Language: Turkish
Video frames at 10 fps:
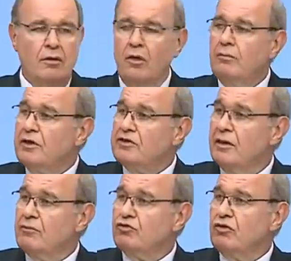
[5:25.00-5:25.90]
15
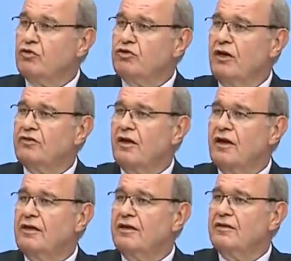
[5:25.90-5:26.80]
Temmuz'da uçan
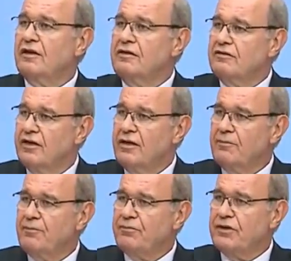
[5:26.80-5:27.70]
saraylarında
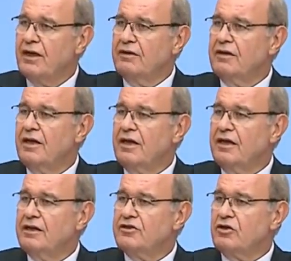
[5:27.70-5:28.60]
gizlenip kendilerine
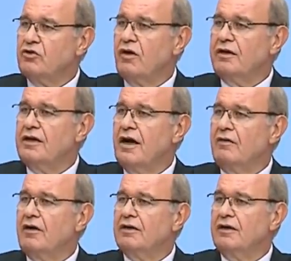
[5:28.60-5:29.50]
inecek güvenli
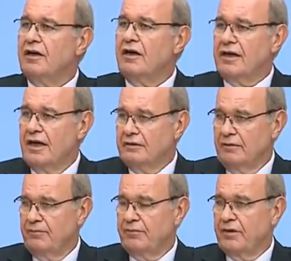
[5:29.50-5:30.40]
havaalanı arayan,
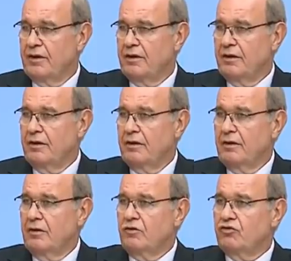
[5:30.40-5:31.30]

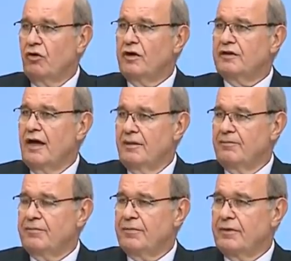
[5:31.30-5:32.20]
sonra da
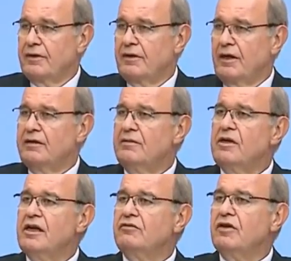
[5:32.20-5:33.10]
kendi
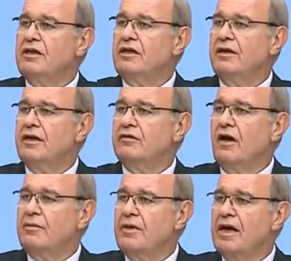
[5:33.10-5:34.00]
milletvekillerine
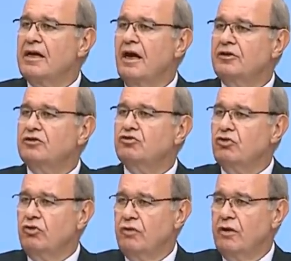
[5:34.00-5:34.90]
darbeye karşı
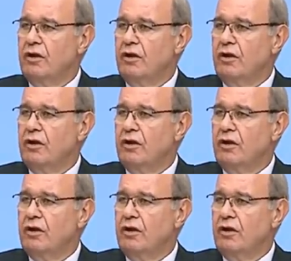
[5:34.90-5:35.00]
durun,